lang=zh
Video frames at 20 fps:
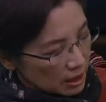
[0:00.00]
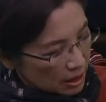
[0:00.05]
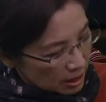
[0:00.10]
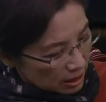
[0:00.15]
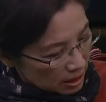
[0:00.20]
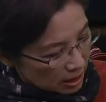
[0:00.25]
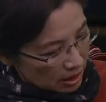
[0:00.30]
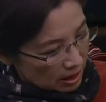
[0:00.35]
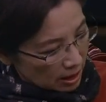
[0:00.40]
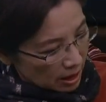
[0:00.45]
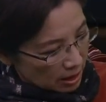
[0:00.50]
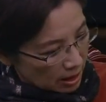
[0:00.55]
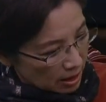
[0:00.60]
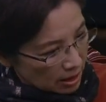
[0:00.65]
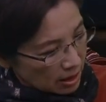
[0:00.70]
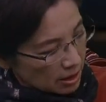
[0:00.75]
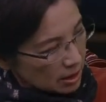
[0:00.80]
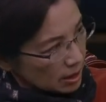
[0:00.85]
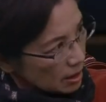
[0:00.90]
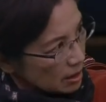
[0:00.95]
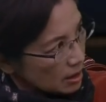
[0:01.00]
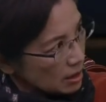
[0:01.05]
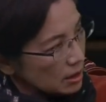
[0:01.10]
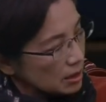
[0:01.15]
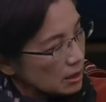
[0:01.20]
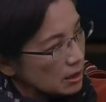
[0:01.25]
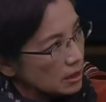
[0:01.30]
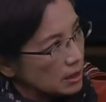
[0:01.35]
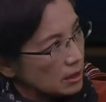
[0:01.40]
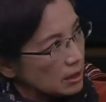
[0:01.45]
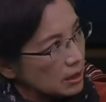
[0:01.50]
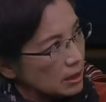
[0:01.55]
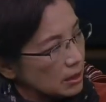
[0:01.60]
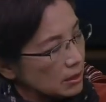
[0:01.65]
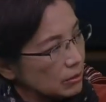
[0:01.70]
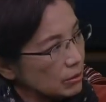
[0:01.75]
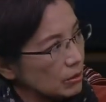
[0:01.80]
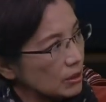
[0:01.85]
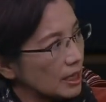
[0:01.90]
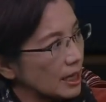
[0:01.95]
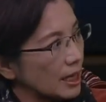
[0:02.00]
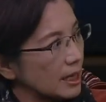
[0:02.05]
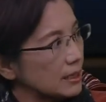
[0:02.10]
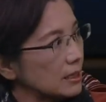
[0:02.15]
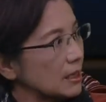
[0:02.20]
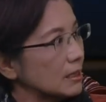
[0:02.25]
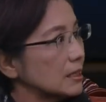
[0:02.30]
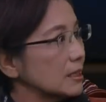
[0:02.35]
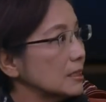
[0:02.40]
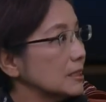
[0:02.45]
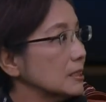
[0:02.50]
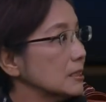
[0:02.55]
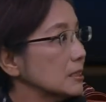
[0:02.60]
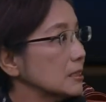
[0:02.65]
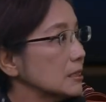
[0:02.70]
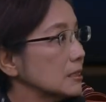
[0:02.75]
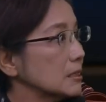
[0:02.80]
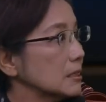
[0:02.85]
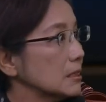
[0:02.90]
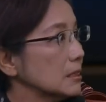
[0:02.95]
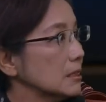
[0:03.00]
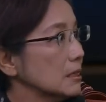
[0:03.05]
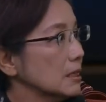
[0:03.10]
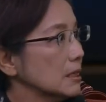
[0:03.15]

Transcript: 历史上的一层一层的写作看到的历史。